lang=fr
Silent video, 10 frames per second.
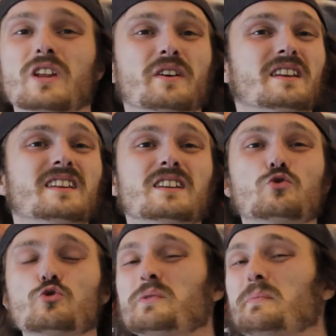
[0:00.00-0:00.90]
avec des
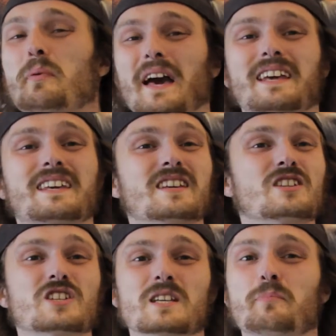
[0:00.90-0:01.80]
tubes hyper
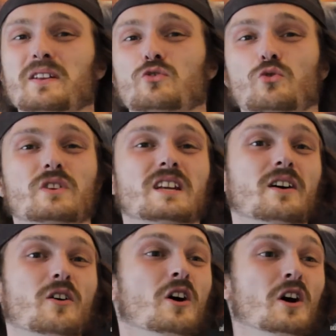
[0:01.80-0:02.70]
kitsch qui passent sur des
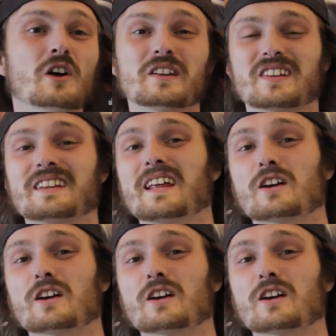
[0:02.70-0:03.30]
euh, scènes